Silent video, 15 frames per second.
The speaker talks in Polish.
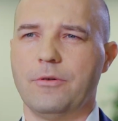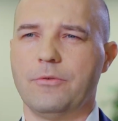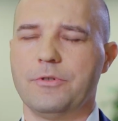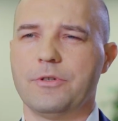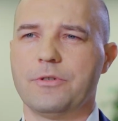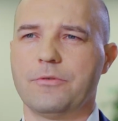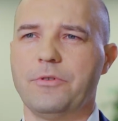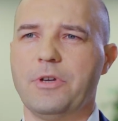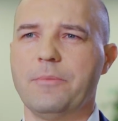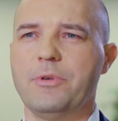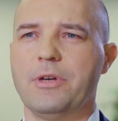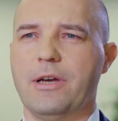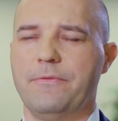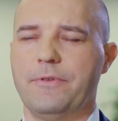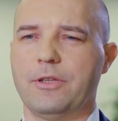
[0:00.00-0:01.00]

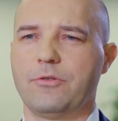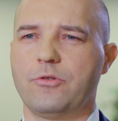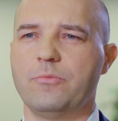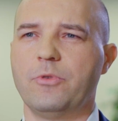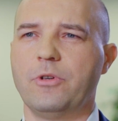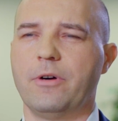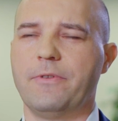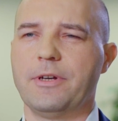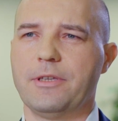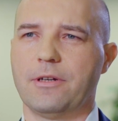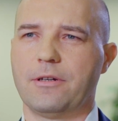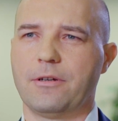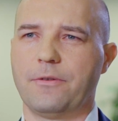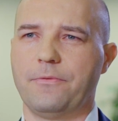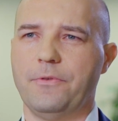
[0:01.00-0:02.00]
uzyskujemy efekt kumulowania
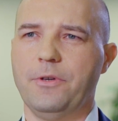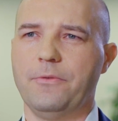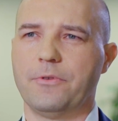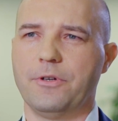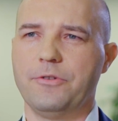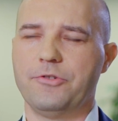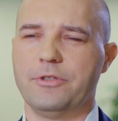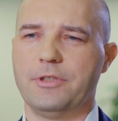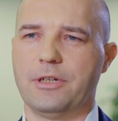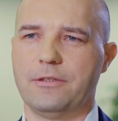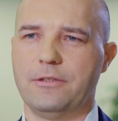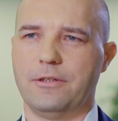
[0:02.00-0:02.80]
krwi w kończynach